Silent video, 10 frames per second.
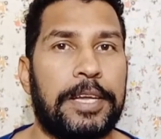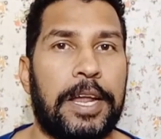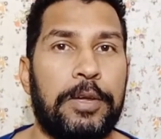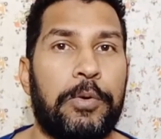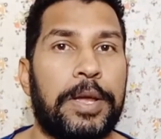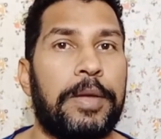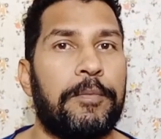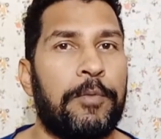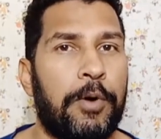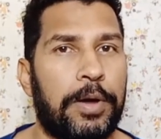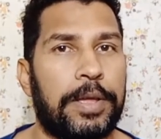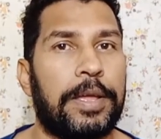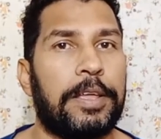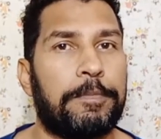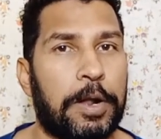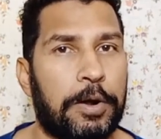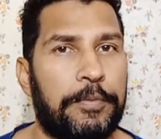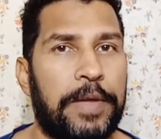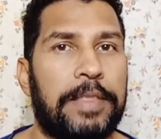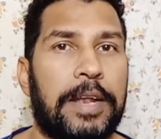जारी होंगी वो इस पर
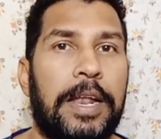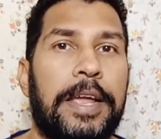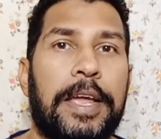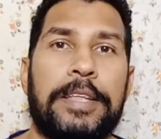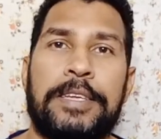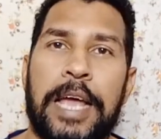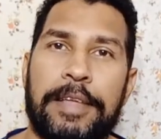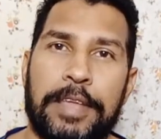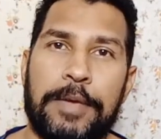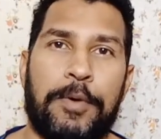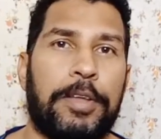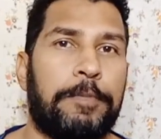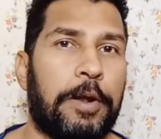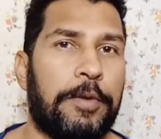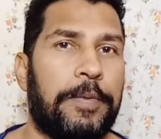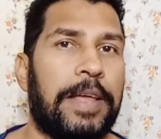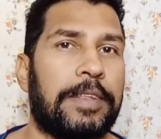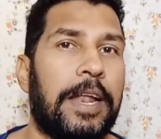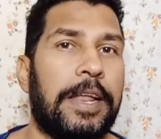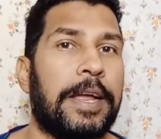कोई फैसला लेंगे जैसे ही वो इस पर कोई
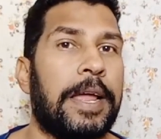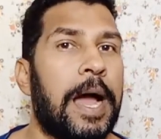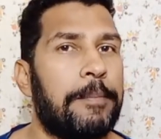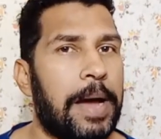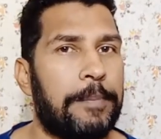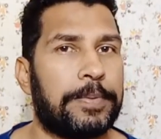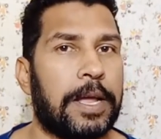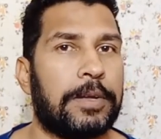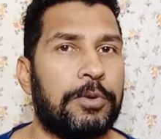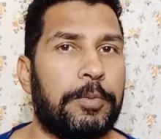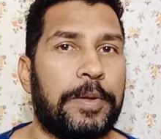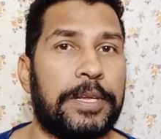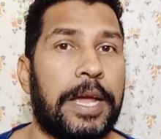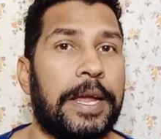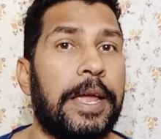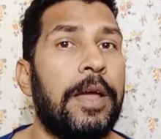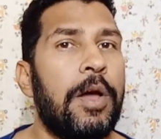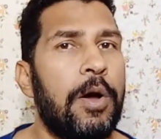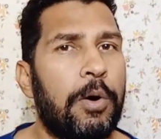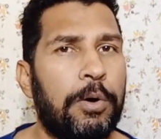फैसला लेंगे हम आप तक जरूर पहुंचाएंगे
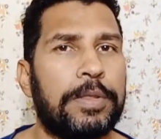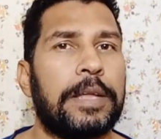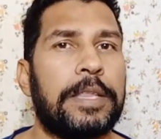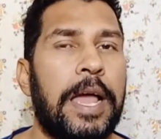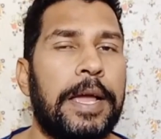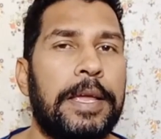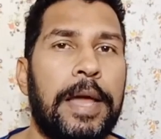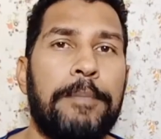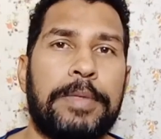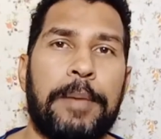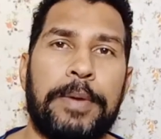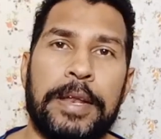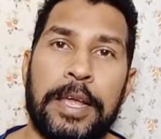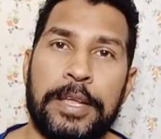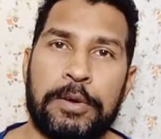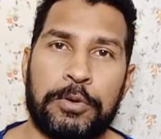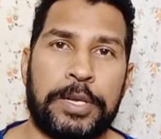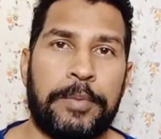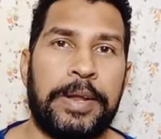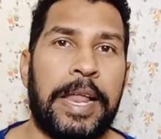हो सकता है कि हम सबके लिए ये
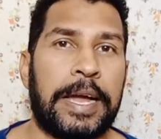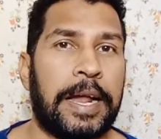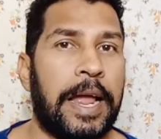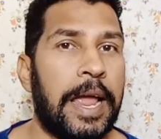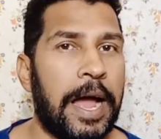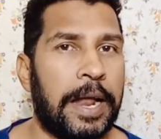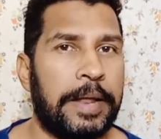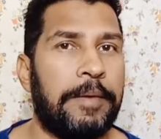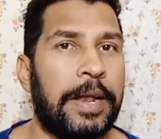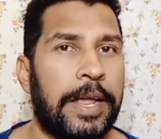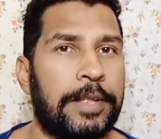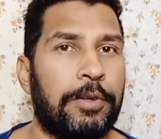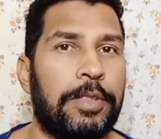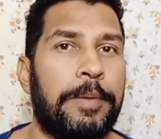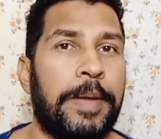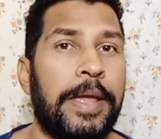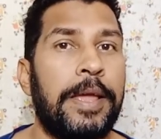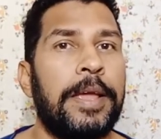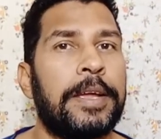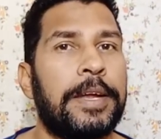खुशखबरी लेकर आए आने वाले एक दो दिन में
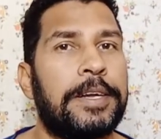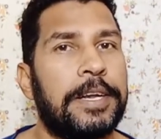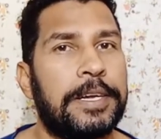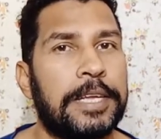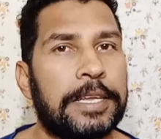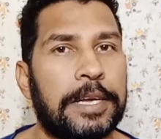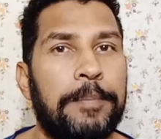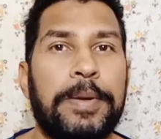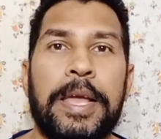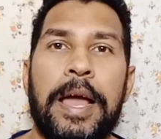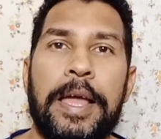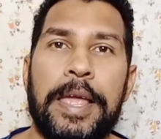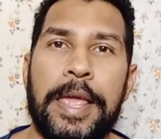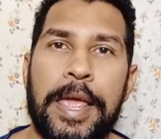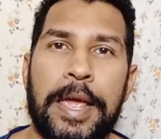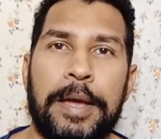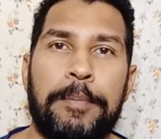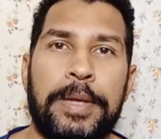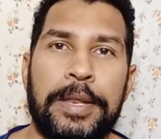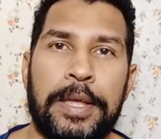कि डीटीएच कंपनियां एक
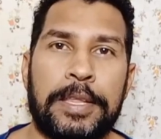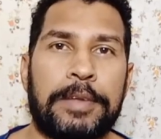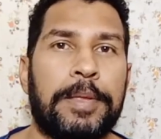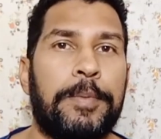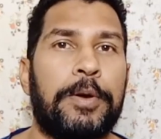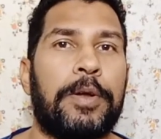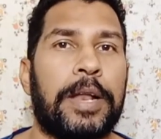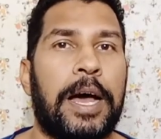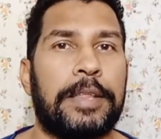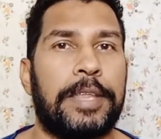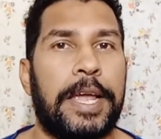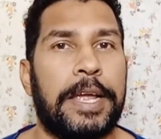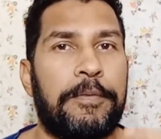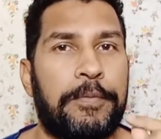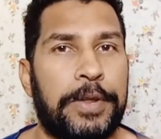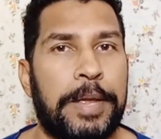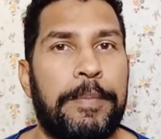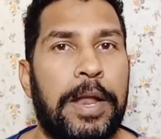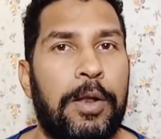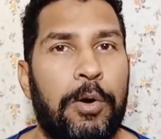महीने तक सभी को राहत देगी फ्री
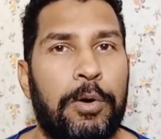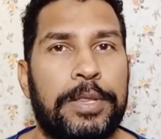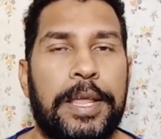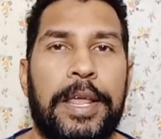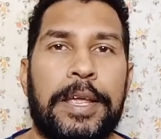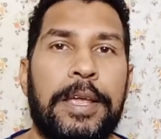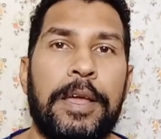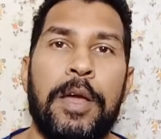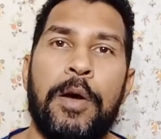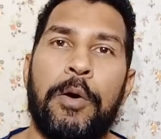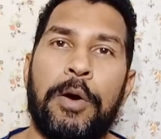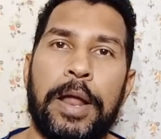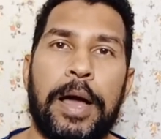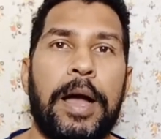में लोन दे देगी और